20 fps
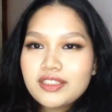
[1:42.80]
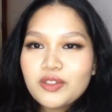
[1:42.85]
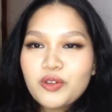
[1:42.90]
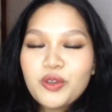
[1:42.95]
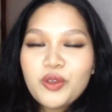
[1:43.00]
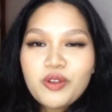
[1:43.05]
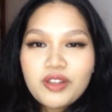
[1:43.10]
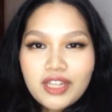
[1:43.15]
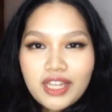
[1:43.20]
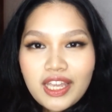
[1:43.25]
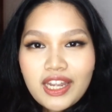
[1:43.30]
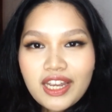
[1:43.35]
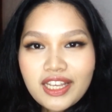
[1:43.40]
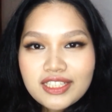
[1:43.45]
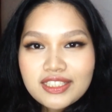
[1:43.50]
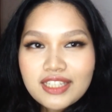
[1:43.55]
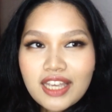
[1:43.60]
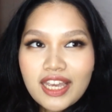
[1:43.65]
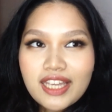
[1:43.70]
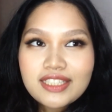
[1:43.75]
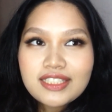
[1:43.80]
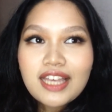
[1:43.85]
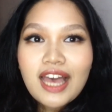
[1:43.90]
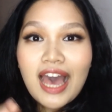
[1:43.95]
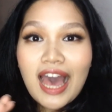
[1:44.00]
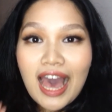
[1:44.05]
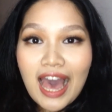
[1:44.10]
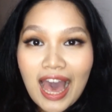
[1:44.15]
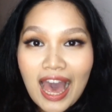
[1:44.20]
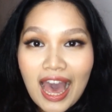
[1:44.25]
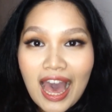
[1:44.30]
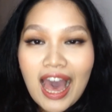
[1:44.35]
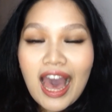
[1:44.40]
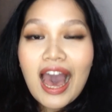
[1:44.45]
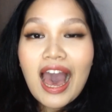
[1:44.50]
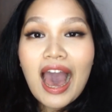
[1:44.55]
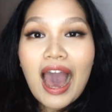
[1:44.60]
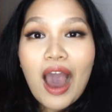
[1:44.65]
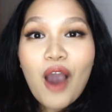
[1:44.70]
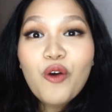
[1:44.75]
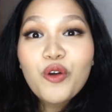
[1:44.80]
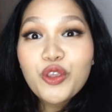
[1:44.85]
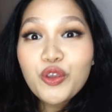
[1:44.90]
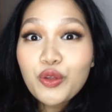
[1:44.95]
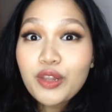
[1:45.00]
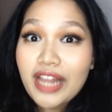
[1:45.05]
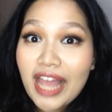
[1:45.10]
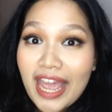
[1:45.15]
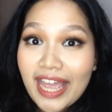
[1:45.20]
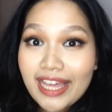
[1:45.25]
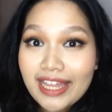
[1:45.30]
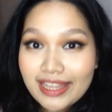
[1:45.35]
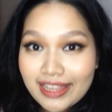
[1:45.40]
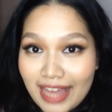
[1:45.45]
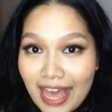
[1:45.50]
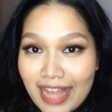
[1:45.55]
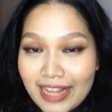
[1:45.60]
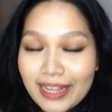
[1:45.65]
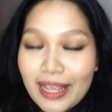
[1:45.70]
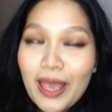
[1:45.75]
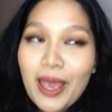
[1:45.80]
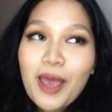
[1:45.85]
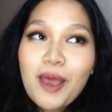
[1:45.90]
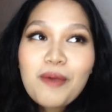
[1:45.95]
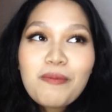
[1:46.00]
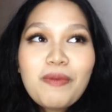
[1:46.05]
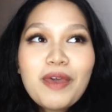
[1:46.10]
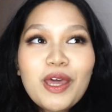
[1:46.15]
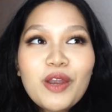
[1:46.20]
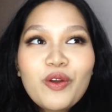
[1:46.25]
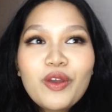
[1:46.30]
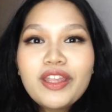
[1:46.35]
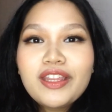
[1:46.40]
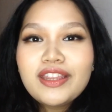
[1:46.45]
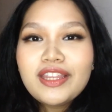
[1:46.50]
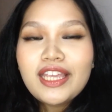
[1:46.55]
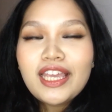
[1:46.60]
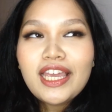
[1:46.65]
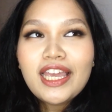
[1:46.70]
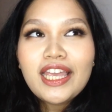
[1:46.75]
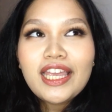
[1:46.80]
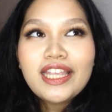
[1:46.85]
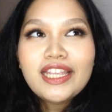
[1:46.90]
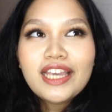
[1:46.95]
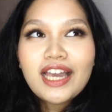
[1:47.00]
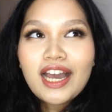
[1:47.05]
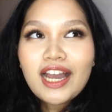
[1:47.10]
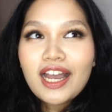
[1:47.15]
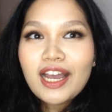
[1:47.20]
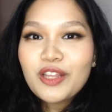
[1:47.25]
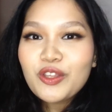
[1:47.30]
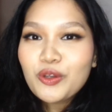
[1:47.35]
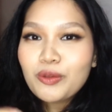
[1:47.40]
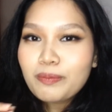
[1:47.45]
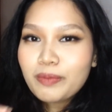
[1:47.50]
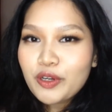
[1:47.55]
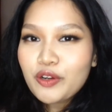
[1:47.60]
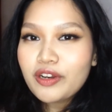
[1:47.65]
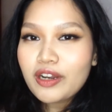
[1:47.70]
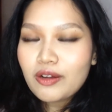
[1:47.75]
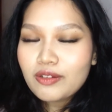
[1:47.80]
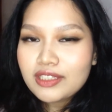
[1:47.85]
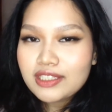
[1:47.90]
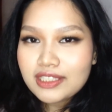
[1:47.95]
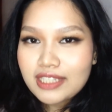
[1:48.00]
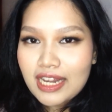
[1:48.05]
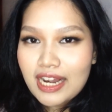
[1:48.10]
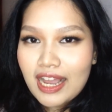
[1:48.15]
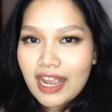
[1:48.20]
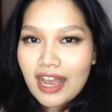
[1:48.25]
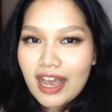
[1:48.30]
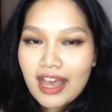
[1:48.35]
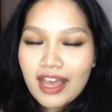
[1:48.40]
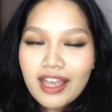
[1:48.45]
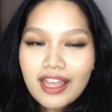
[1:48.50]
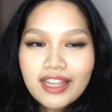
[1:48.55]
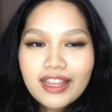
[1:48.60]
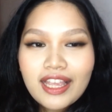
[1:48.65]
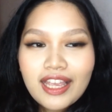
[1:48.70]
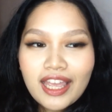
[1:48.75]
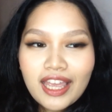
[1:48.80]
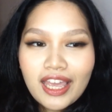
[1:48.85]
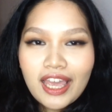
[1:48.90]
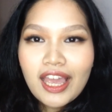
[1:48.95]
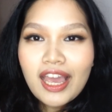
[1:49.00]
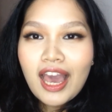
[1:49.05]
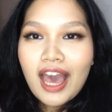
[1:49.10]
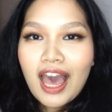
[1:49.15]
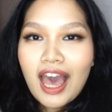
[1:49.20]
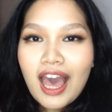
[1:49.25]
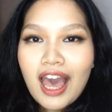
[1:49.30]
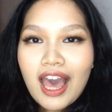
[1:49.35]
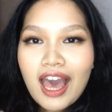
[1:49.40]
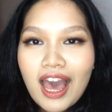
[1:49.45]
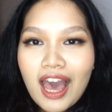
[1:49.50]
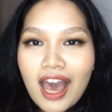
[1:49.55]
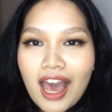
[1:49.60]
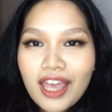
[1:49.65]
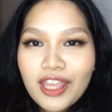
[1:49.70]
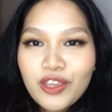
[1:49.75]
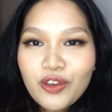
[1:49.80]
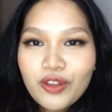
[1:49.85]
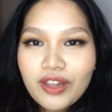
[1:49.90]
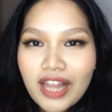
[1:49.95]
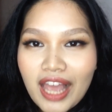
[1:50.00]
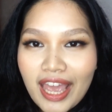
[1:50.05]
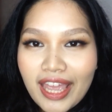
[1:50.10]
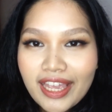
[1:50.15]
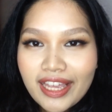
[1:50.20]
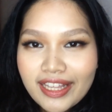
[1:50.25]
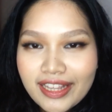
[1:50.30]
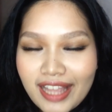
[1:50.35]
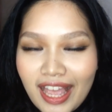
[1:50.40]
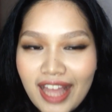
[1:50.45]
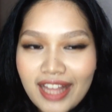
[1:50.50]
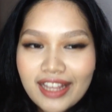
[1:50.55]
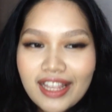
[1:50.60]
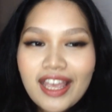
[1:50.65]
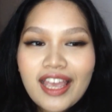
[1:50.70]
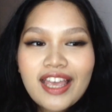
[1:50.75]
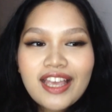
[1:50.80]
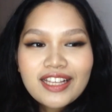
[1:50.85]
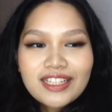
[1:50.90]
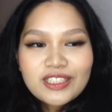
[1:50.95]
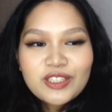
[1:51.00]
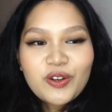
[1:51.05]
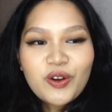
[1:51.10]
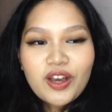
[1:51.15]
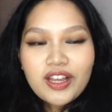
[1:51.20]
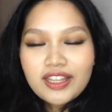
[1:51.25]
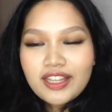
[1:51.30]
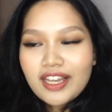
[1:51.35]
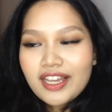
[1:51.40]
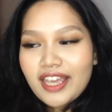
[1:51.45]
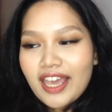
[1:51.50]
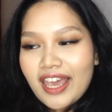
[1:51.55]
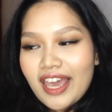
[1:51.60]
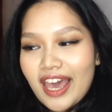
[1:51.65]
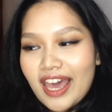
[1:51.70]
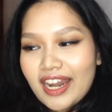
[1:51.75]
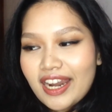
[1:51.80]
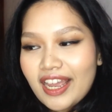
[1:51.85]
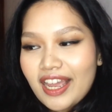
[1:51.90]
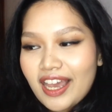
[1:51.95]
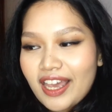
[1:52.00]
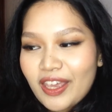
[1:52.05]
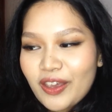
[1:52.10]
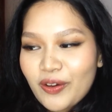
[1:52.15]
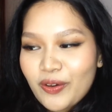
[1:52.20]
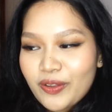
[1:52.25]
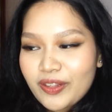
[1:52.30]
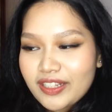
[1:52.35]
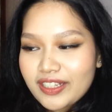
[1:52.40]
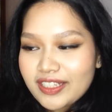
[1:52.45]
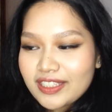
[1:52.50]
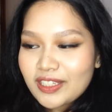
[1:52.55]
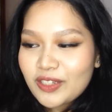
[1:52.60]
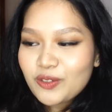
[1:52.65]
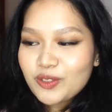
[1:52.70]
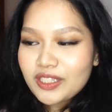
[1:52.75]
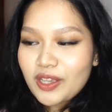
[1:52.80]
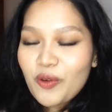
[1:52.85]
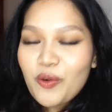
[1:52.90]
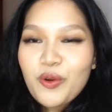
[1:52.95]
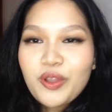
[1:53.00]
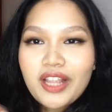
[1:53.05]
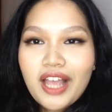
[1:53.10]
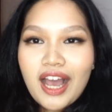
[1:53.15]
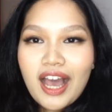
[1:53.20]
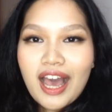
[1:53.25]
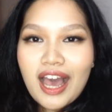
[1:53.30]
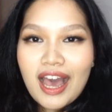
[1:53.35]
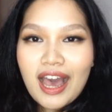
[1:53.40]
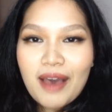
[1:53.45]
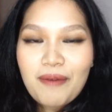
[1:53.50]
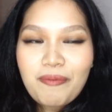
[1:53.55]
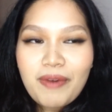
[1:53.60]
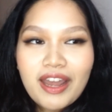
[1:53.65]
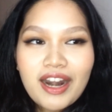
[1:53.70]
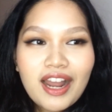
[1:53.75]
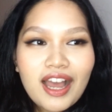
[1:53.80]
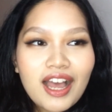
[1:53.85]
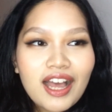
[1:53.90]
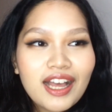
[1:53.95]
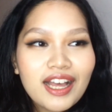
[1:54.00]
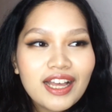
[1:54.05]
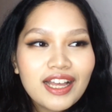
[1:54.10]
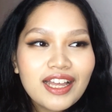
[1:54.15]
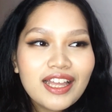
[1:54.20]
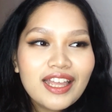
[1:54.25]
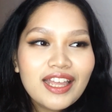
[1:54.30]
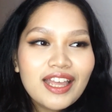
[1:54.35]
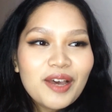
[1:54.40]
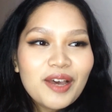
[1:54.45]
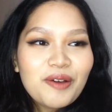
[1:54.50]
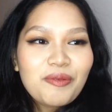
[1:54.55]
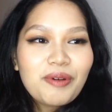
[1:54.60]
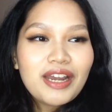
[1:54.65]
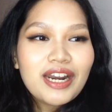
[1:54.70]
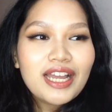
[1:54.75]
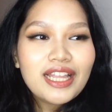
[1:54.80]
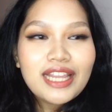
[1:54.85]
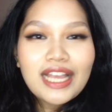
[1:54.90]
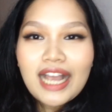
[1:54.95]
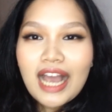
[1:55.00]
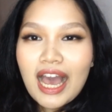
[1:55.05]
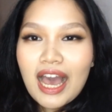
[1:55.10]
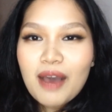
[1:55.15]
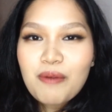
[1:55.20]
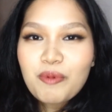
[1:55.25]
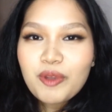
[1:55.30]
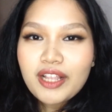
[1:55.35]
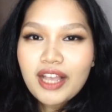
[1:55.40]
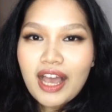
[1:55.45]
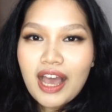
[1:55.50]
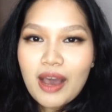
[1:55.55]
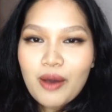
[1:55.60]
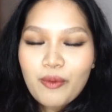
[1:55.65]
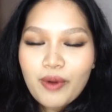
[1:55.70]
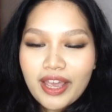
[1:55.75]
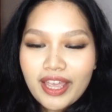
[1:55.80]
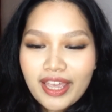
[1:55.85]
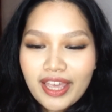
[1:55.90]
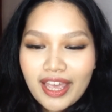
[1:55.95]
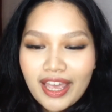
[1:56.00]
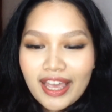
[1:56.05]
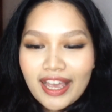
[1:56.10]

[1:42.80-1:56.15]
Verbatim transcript: So, yung lyrics niya is, ha, how you like that. Pero hindi niya ganun pronounce talaga. Nagiging ha, ha you like that. So, ang nangyayari ngayon, yung sa unang ha, parang parang naghahamon ng away.